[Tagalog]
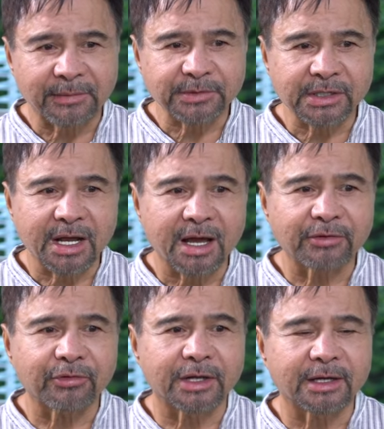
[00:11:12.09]
Tapos
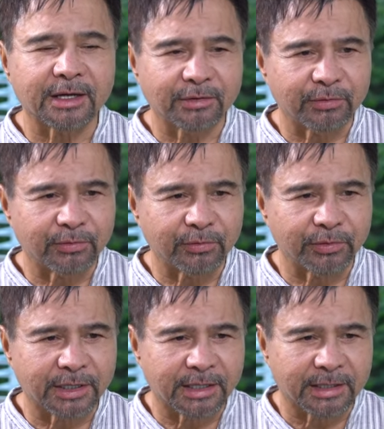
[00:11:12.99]
nagkakaroon ka ng ganong
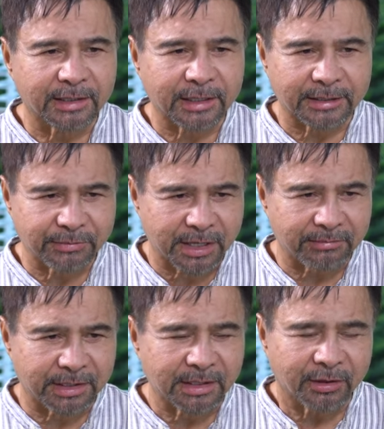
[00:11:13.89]
uri ng
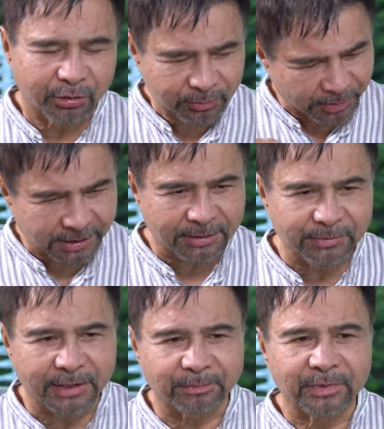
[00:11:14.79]
karamdaman o
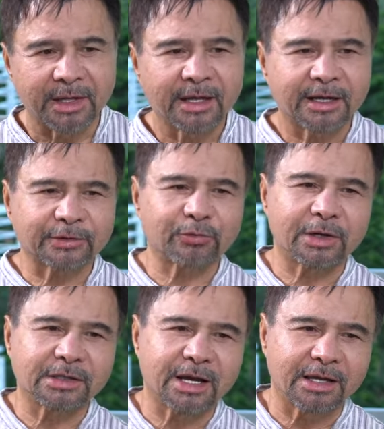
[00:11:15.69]
pakiramdam. Mm-hmm.
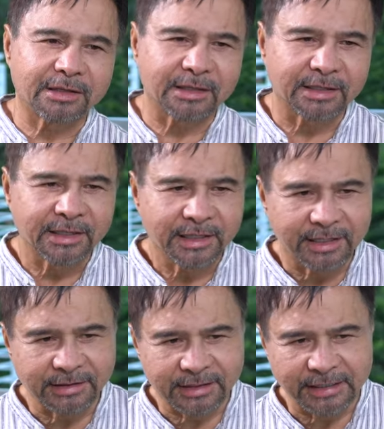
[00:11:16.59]
Katulad nga ng
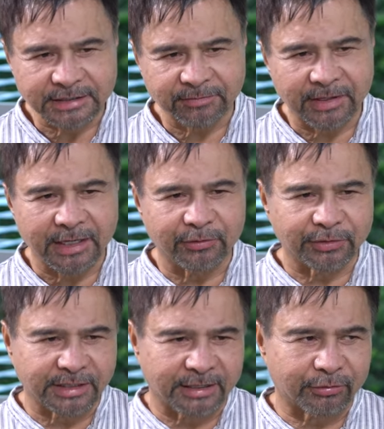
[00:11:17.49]
intense feeling
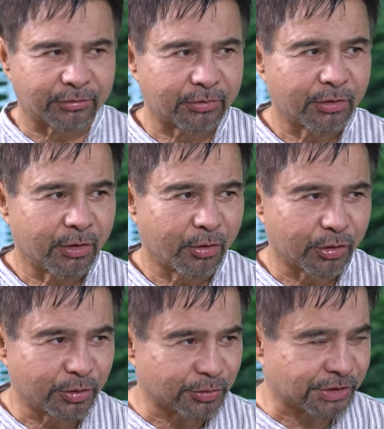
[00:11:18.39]
or terror mm-hmm.
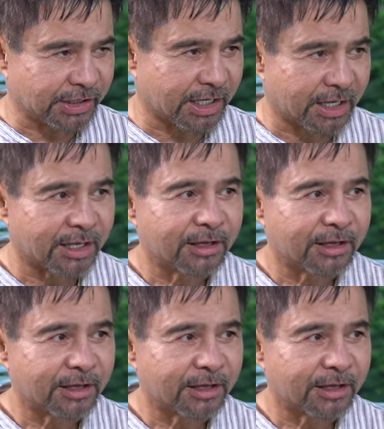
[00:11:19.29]
or nausea.